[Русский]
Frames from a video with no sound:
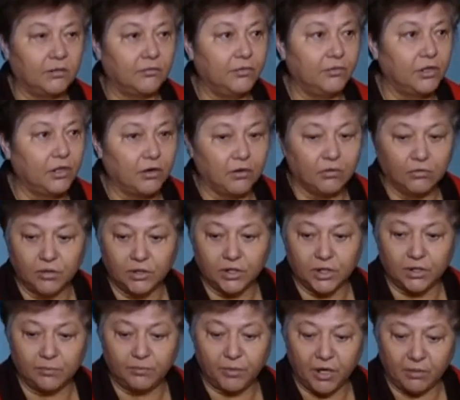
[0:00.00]
ведро ходит
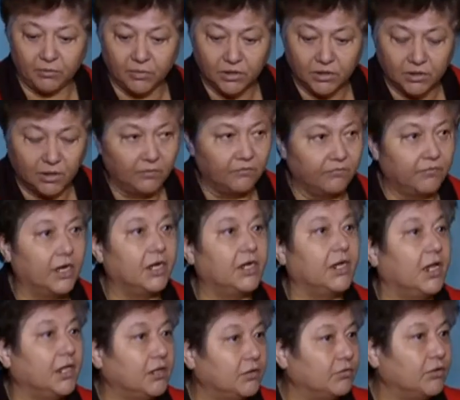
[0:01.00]
и прямо там
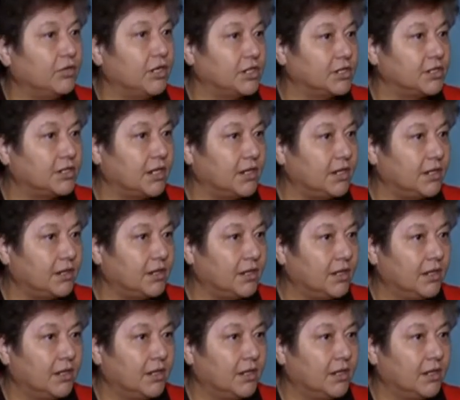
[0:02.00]
воняет у нее стоит